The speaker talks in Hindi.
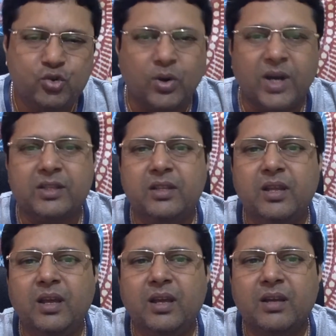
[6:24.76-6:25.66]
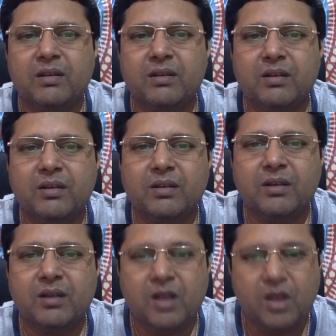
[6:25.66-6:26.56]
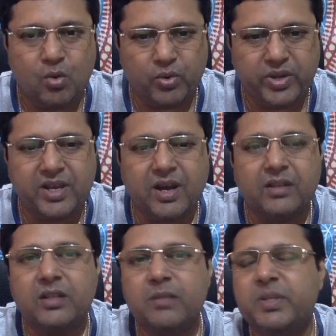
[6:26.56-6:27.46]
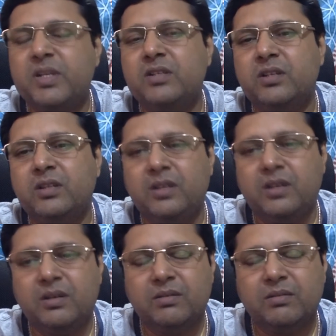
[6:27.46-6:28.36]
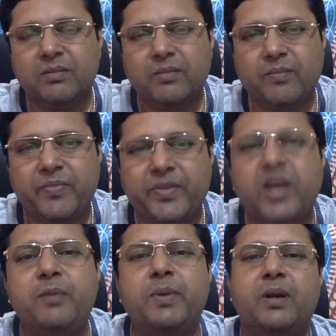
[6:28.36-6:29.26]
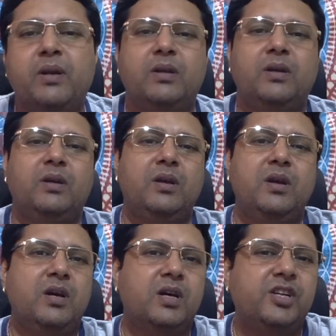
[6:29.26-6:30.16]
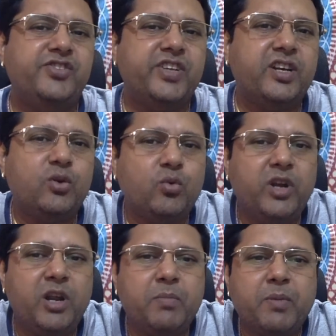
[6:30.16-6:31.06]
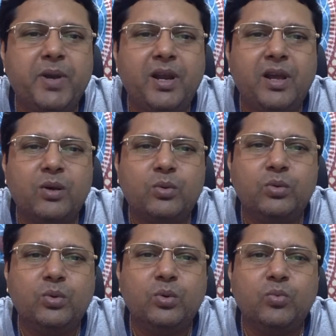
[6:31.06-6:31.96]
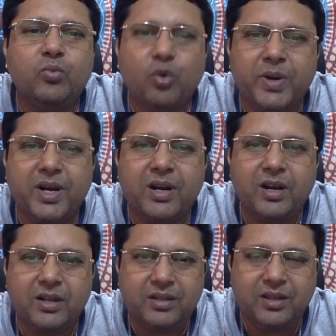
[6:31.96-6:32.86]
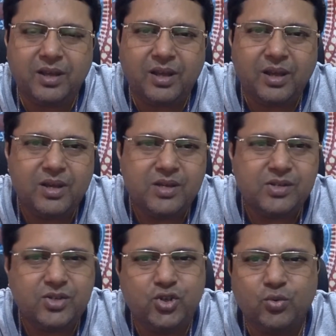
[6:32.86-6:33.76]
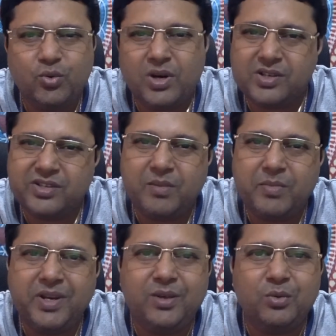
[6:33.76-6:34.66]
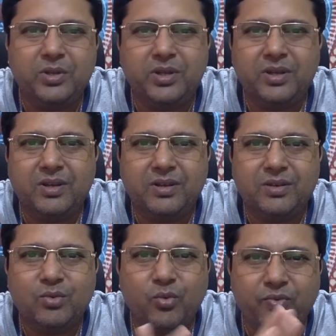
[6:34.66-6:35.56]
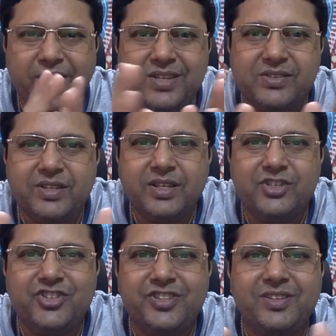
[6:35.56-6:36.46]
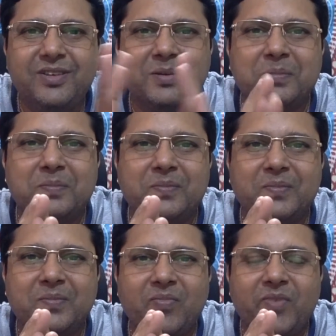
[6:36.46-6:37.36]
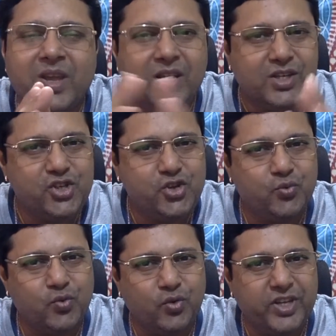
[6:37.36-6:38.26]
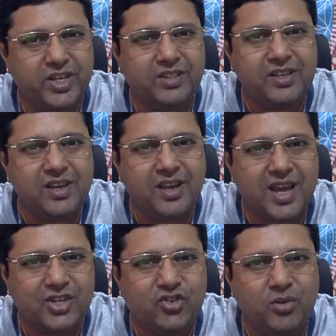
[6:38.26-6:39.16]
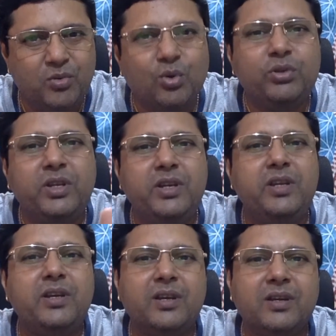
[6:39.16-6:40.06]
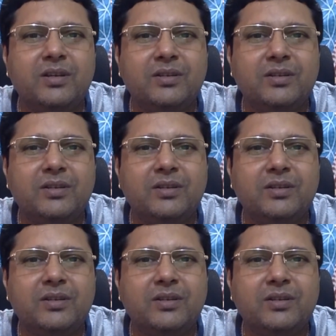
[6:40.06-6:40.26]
जो आदतें हैं उनकी आदतें बदल जाती हैं कई बार रिश्ते के टूटे पर महिलाएं खुद को वो बनाने लगती है जो वो असल में नहीं होती है वो फेक जिंदगी जीती है जो वो दिखती हैं एक्चुअली वो होती नहीं है